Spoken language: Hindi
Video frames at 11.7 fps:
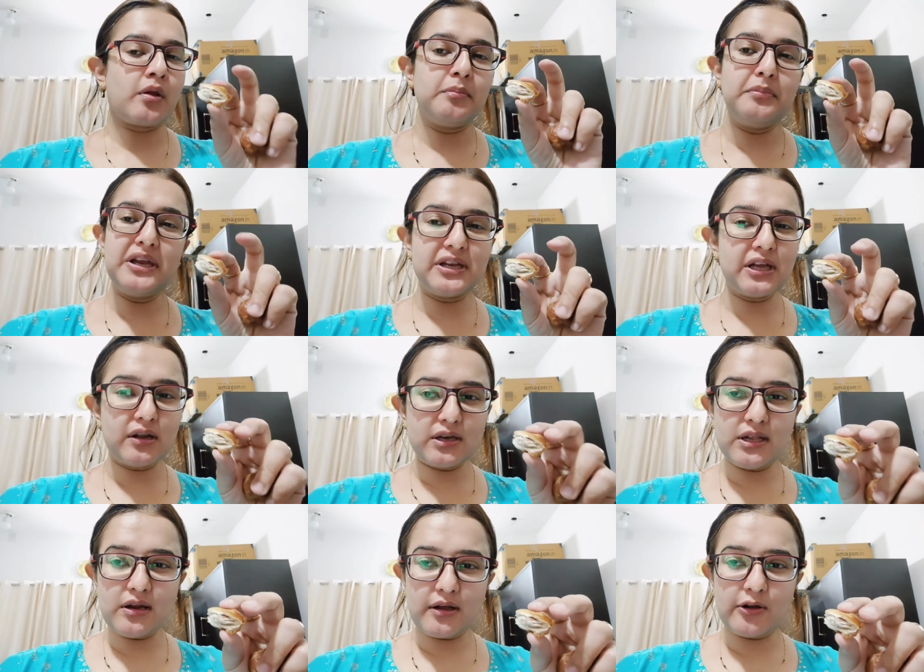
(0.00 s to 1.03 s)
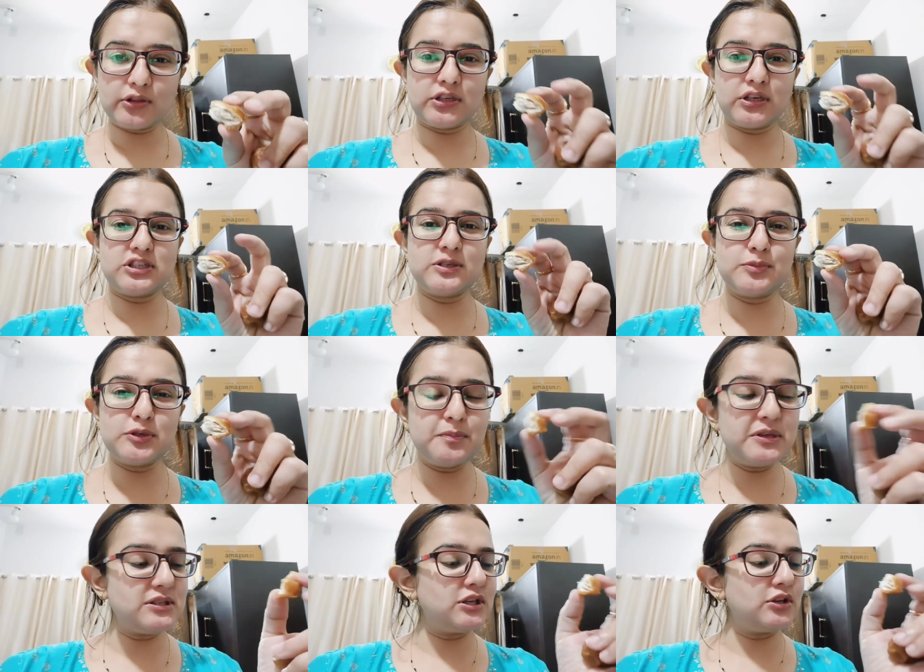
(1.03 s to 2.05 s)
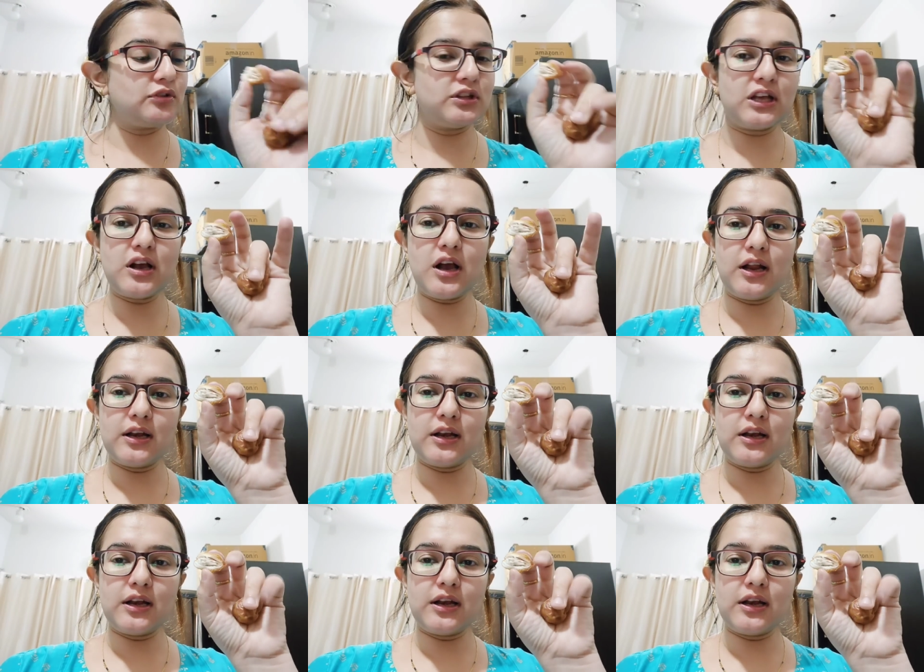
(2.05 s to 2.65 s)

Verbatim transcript: मीठा नहीं लगा होता चिपचिपी सी नहीं होती देखा